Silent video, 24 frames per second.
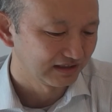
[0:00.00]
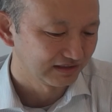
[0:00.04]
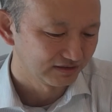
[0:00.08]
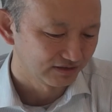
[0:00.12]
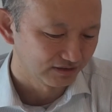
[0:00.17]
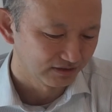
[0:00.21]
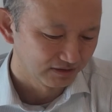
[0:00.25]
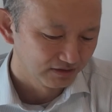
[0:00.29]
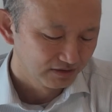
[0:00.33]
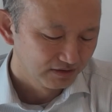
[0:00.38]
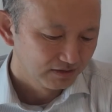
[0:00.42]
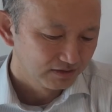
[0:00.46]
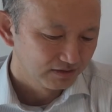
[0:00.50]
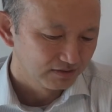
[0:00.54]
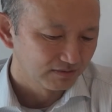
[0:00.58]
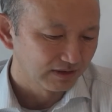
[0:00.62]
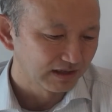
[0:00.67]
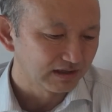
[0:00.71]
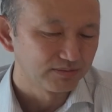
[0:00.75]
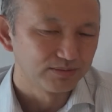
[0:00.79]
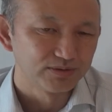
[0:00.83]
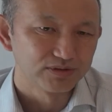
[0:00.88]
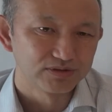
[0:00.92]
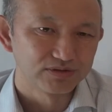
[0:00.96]
あの、
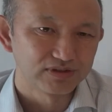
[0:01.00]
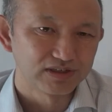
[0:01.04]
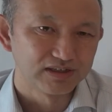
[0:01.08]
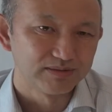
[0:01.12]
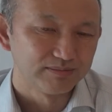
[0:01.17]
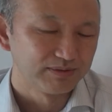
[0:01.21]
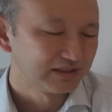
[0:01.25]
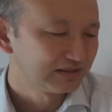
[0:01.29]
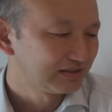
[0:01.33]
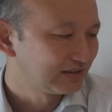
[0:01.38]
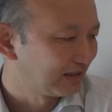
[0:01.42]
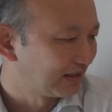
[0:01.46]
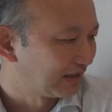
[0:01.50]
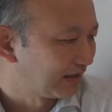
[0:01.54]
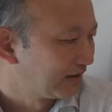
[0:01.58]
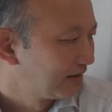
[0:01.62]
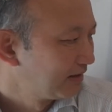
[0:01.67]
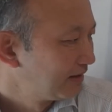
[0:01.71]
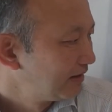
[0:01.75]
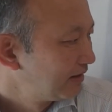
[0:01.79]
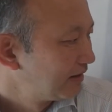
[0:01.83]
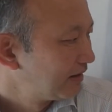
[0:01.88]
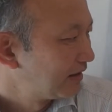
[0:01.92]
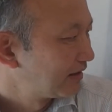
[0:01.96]
若者とかいまして、
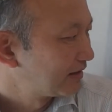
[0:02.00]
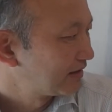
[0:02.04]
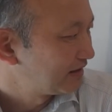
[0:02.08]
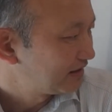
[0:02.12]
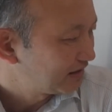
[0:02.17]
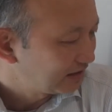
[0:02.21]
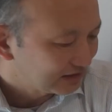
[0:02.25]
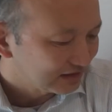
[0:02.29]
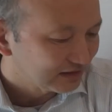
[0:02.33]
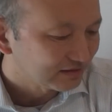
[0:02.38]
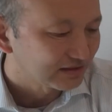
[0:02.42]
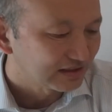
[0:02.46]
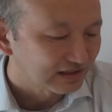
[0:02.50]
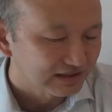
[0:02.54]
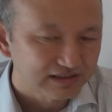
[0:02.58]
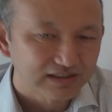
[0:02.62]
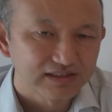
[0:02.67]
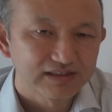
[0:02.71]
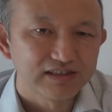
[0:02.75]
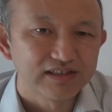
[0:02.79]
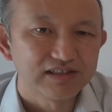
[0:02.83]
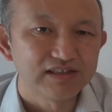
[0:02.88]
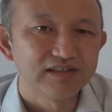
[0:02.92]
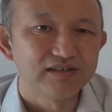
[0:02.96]
犠牲者がたく
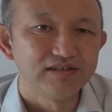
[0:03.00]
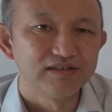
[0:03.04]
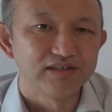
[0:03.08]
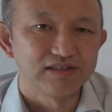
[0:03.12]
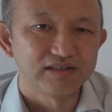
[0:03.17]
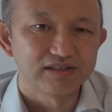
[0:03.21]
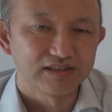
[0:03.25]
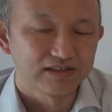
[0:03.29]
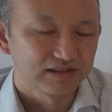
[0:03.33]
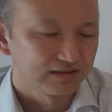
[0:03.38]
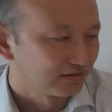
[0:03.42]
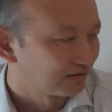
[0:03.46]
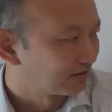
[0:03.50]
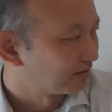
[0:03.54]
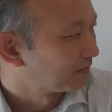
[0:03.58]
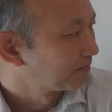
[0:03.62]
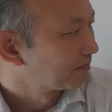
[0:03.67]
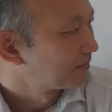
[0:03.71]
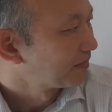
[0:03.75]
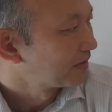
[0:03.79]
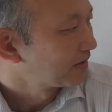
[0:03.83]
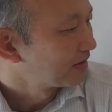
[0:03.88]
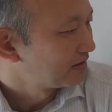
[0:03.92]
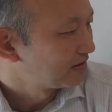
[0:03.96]
さん出てるんですけれど、
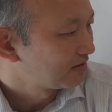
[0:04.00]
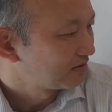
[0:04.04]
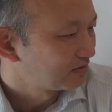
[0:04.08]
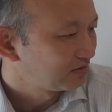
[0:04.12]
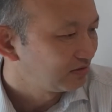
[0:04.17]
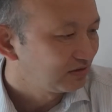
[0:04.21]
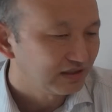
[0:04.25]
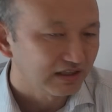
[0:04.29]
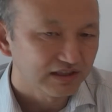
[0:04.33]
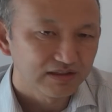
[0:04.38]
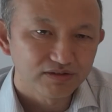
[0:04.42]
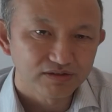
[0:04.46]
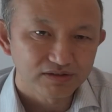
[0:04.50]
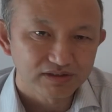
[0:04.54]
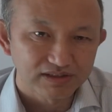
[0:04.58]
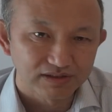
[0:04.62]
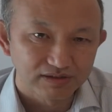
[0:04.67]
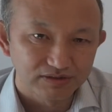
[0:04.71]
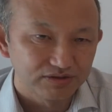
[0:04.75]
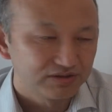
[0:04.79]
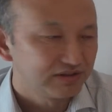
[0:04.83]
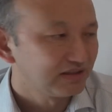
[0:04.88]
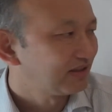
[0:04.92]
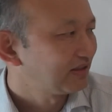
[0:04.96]
その軍隊同士
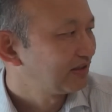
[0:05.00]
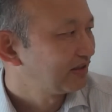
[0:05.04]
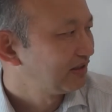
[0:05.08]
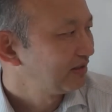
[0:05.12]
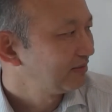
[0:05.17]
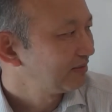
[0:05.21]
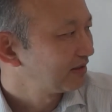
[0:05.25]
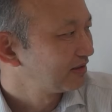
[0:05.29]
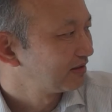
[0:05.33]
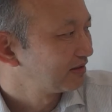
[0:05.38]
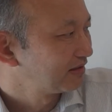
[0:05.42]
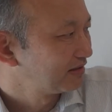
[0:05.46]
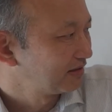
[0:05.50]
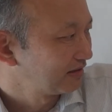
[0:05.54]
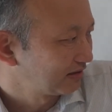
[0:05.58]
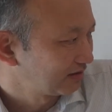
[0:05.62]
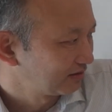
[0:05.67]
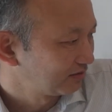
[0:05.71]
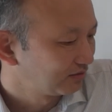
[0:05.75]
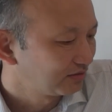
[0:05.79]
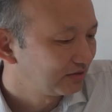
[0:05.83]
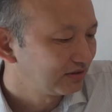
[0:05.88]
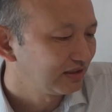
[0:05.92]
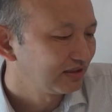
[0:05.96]
が打ち合って、今のあ
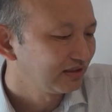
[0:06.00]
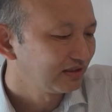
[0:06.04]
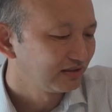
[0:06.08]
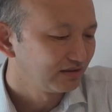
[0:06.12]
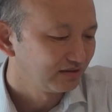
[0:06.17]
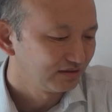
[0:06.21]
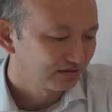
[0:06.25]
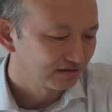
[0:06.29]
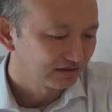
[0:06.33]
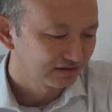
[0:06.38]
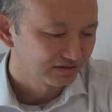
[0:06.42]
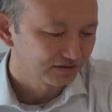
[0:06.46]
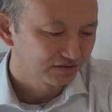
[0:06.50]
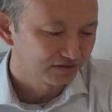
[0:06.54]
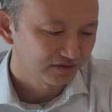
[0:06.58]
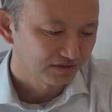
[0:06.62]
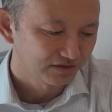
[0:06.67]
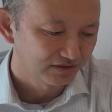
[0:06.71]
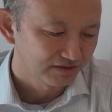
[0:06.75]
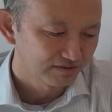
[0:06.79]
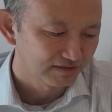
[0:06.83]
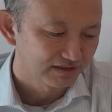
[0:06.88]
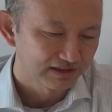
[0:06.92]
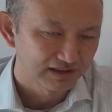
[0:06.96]
のウクライナのような状
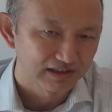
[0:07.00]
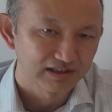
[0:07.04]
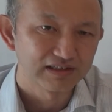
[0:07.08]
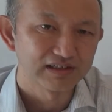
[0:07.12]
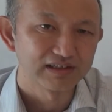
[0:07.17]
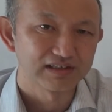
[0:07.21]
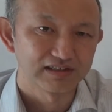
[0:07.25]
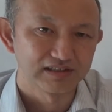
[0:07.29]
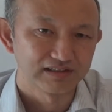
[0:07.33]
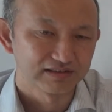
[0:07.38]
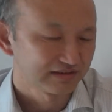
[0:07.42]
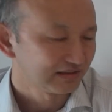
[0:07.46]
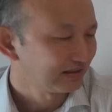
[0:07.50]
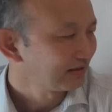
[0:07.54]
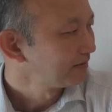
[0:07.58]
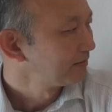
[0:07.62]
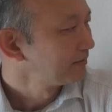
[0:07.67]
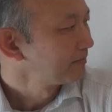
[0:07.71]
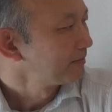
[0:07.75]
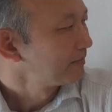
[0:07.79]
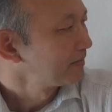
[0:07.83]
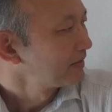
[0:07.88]
況にはならなかったんですね。